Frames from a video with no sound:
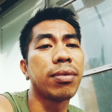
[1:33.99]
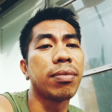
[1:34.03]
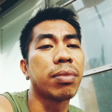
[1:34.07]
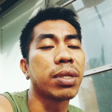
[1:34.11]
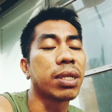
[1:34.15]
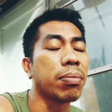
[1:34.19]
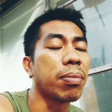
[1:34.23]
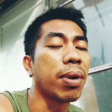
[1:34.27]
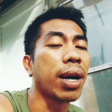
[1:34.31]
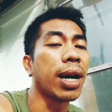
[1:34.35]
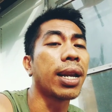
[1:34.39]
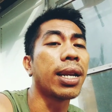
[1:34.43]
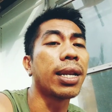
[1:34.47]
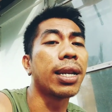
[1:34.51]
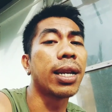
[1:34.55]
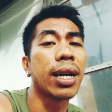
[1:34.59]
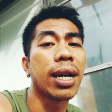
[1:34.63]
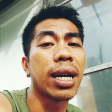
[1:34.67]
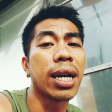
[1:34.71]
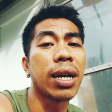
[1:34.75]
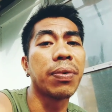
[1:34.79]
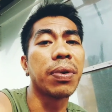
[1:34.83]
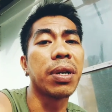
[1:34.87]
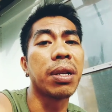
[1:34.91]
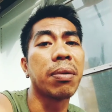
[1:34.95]
Mas
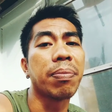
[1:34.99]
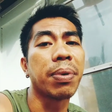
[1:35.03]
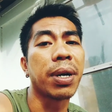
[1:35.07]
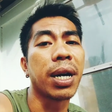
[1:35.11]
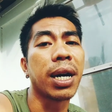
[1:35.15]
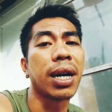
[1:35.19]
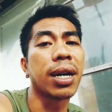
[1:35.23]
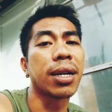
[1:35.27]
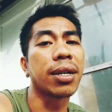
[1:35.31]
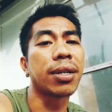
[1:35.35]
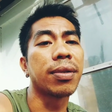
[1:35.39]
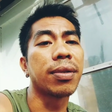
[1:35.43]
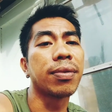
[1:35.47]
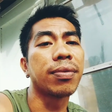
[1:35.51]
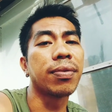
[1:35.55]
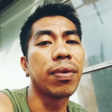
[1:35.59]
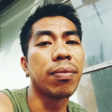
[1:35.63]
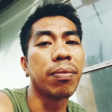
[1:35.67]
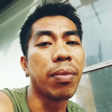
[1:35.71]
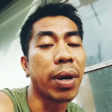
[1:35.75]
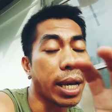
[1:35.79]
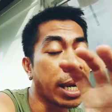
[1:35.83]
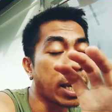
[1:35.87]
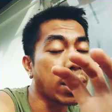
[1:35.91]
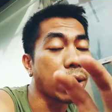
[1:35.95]
magandang gawin pag
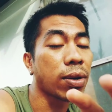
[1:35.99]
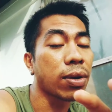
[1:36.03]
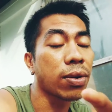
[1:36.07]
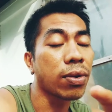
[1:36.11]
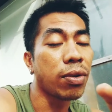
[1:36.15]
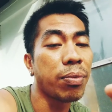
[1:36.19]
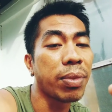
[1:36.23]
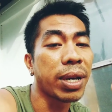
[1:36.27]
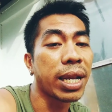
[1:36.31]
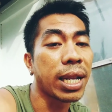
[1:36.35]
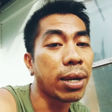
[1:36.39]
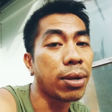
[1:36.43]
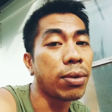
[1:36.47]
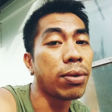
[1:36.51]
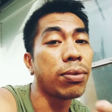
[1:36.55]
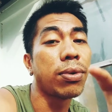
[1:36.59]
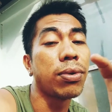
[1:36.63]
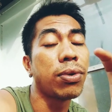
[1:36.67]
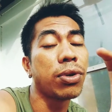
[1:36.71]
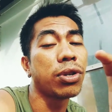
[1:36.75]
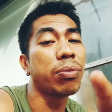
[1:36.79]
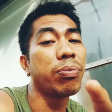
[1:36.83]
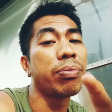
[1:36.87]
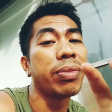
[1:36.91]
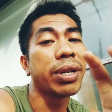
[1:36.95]
may na, kung may
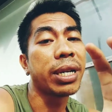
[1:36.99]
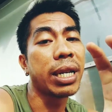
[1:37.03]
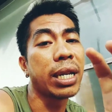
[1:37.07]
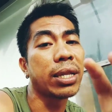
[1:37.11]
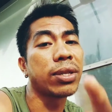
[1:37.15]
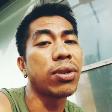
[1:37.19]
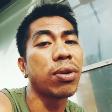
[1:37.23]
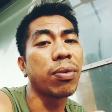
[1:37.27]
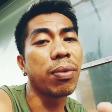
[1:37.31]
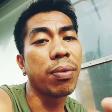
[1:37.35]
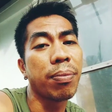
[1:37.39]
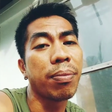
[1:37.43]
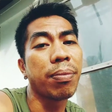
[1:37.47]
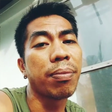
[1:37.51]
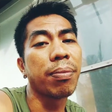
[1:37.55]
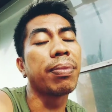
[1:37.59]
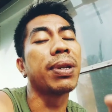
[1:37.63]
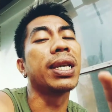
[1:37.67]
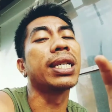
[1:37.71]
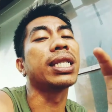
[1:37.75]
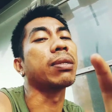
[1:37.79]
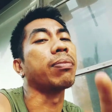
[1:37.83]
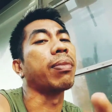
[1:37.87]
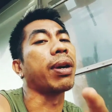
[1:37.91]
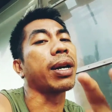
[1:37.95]
nanonood man ito,
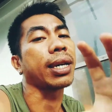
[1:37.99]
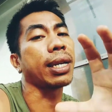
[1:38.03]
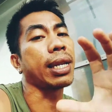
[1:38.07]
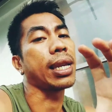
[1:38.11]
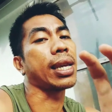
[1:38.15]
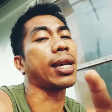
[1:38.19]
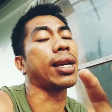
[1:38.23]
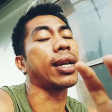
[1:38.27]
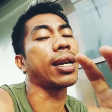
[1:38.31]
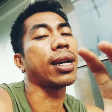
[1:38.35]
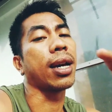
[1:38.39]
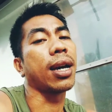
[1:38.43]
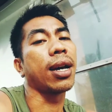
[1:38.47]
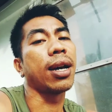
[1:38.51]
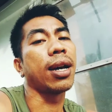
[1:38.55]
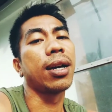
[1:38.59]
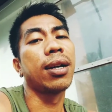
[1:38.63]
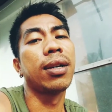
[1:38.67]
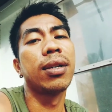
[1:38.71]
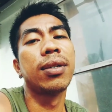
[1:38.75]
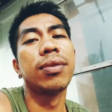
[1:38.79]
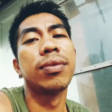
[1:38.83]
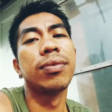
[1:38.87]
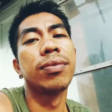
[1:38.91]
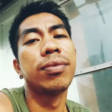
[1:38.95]
please makinig ka.
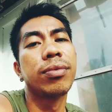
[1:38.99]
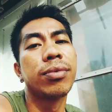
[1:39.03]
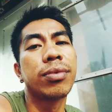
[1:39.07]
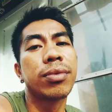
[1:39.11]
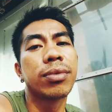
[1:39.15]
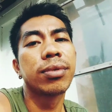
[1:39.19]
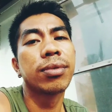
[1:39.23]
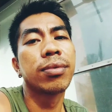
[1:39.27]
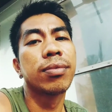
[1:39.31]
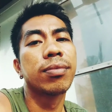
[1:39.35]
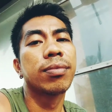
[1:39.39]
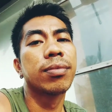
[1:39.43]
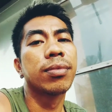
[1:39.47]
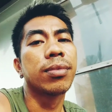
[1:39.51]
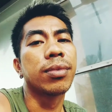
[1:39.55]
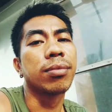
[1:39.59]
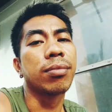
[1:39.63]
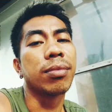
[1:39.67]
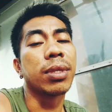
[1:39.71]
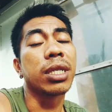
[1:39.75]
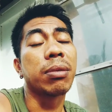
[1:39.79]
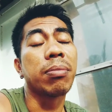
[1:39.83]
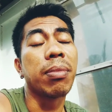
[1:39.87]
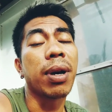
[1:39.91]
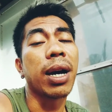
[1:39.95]

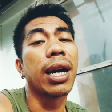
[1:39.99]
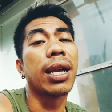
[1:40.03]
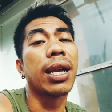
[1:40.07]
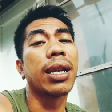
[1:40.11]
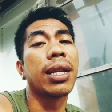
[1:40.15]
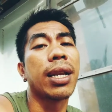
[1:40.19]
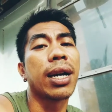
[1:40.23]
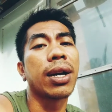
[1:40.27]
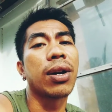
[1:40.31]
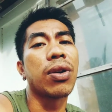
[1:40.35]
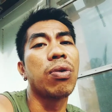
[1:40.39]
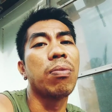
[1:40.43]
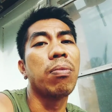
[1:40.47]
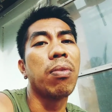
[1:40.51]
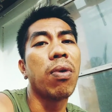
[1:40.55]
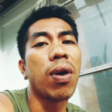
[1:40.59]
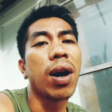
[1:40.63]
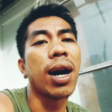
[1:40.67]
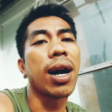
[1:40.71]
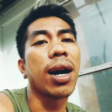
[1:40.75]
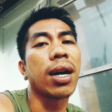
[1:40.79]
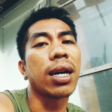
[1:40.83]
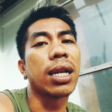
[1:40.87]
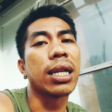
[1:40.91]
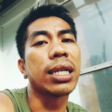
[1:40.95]
Mas magandang
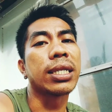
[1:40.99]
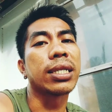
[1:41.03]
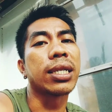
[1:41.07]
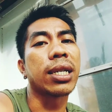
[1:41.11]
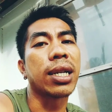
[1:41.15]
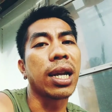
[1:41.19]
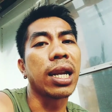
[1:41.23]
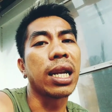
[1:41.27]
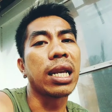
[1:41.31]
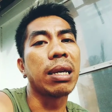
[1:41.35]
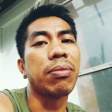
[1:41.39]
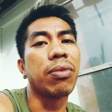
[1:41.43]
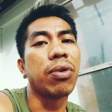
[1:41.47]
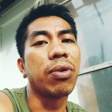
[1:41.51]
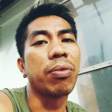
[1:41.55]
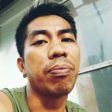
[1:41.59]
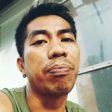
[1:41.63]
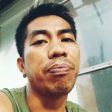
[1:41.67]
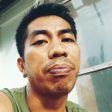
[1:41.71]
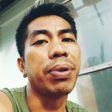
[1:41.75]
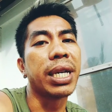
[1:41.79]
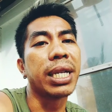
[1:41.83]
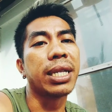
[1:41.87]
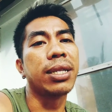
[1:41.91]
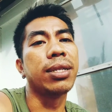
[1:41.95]
gumawa ka ng sarili
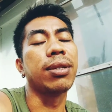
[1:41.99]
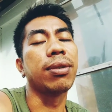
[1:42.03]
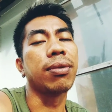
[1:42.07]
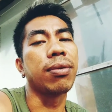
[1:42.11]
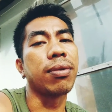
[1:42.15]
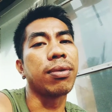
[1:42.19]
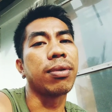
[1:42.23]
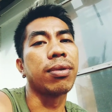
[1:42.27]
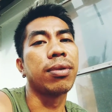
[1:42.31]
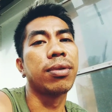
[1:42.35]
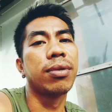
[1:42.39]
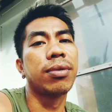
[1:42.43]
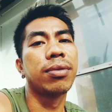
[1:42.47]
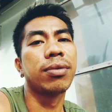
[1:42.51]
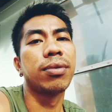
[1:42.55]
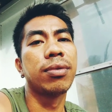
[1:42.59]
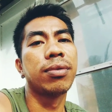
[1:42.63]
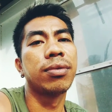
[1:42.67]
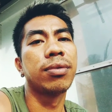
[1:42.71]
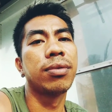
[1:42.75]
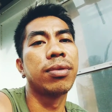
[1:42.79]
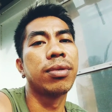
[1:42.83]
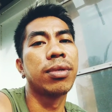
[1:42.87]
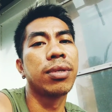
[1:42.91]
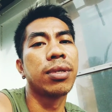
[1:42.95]
mong video
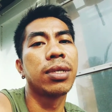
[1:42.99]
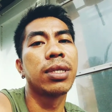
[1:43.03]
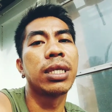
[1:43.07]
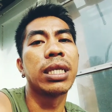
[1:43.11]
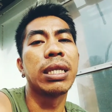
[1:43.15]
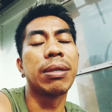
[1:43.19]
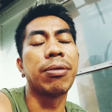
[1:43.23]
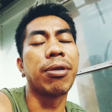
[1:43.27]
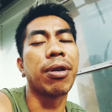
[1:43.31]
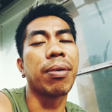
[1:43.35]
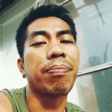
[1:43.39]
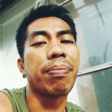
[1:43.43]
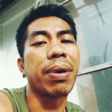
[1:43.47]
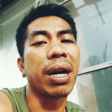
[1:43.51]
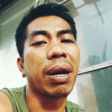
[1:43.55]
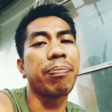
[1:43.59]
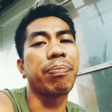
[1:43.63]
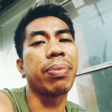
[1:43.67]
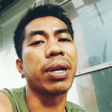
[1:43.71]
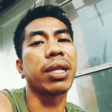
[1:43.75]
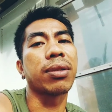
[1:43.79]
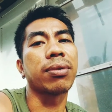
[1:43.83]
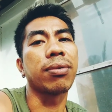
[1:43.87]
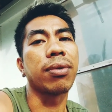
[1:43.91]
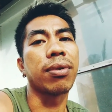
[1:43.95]
na
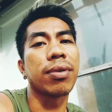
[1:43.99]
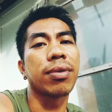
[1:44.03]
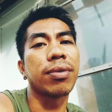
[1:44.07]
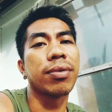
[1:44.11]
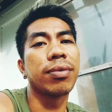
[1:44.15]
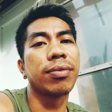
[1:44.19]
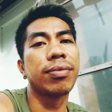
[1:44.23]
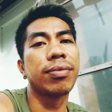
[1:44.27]
magpapatok.